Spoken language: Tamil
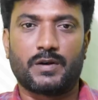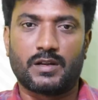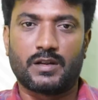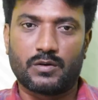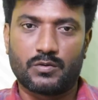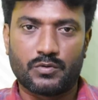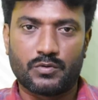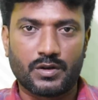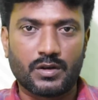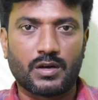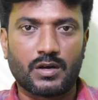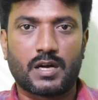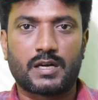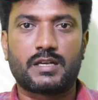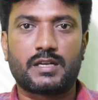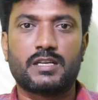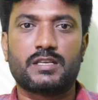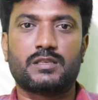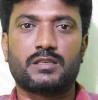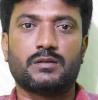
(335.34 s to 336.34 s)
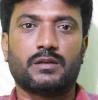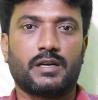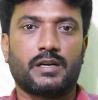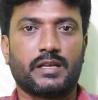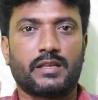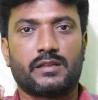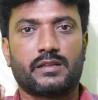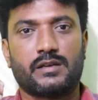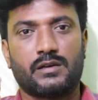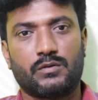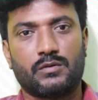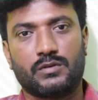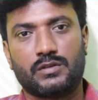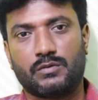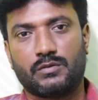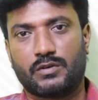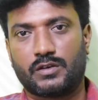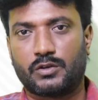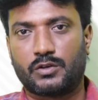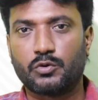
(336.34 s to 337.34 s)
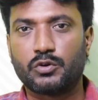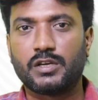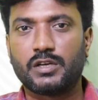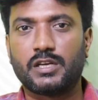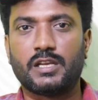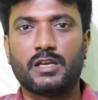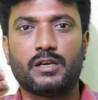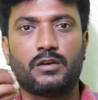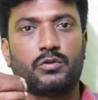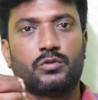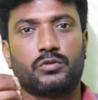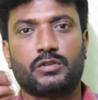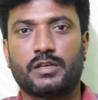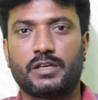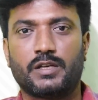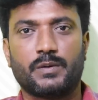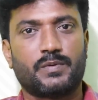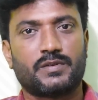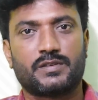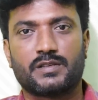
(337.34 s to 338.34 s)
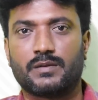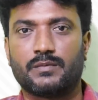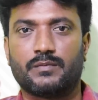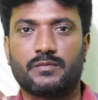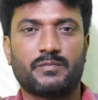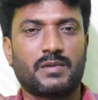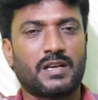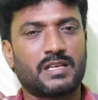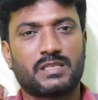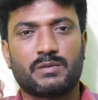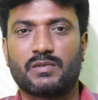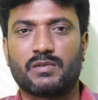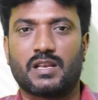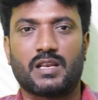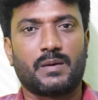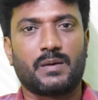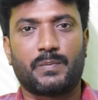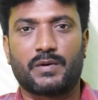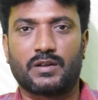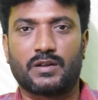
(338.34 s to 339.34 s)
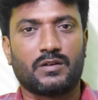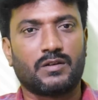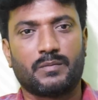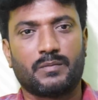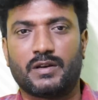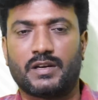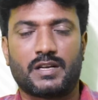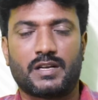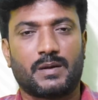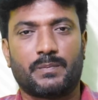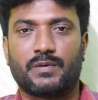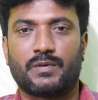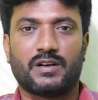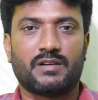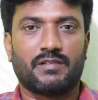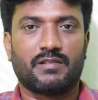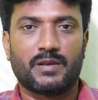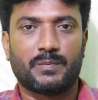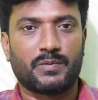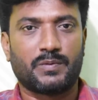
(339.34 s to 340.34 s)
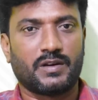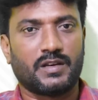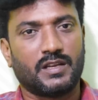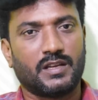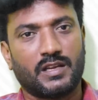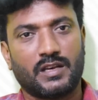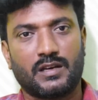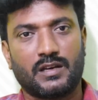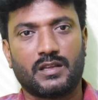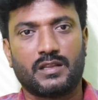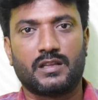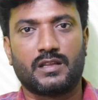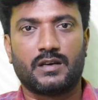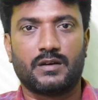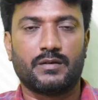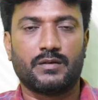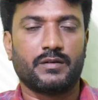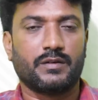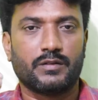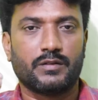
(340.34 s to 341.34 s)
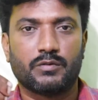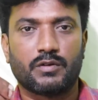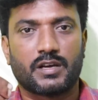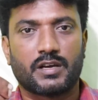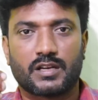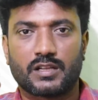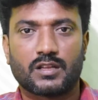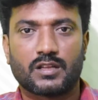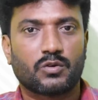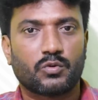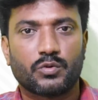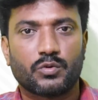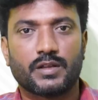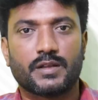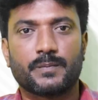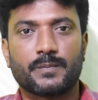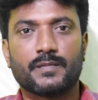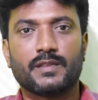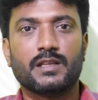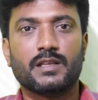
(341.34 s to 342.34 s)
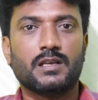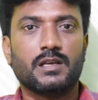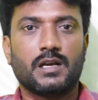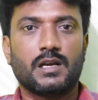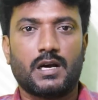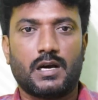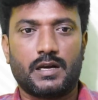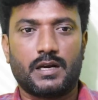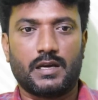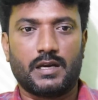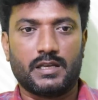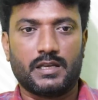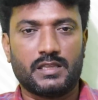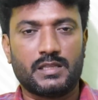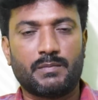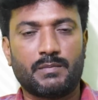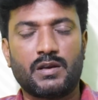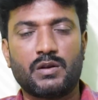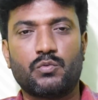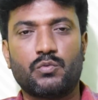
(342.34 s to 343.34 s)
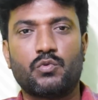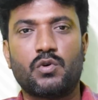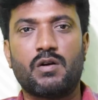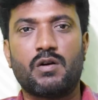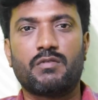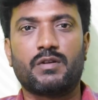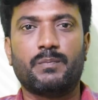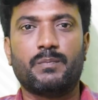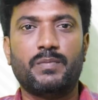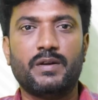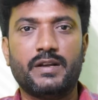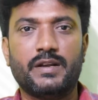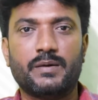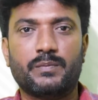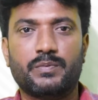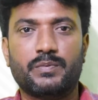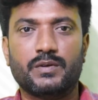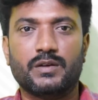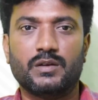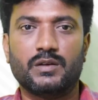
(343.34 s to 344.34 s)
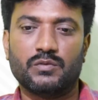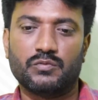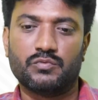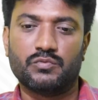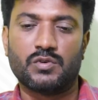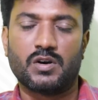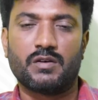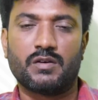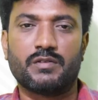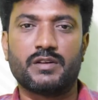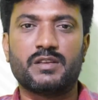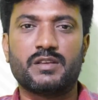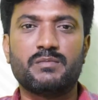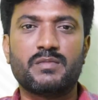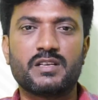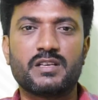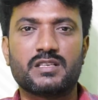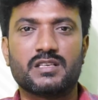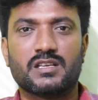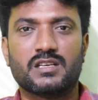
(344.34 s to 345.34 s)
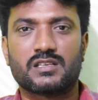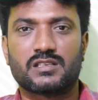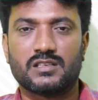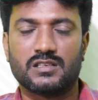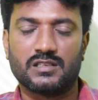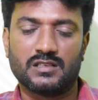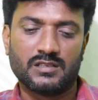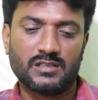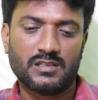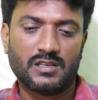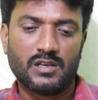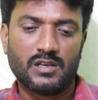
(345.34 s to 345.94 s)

பண்ணால் கூட அட்லீஸ்ட் ரெண்டாவது நாள் வந்து ஒரு டுவெண்ட்டி டு தேர்ட்டி பர்சன்ட் மேக்ஸிமம் எல்லா படங்களுக்குமே ட்ராப் ஆக வாய்ப்பு இருக்கீங்க என்ன தான் இதுவாக இருந்தால் கூட ஆனால் இந்த மாதிரி ஓவர் பில்டப்பு ஓவர் இமேஜினேஷனு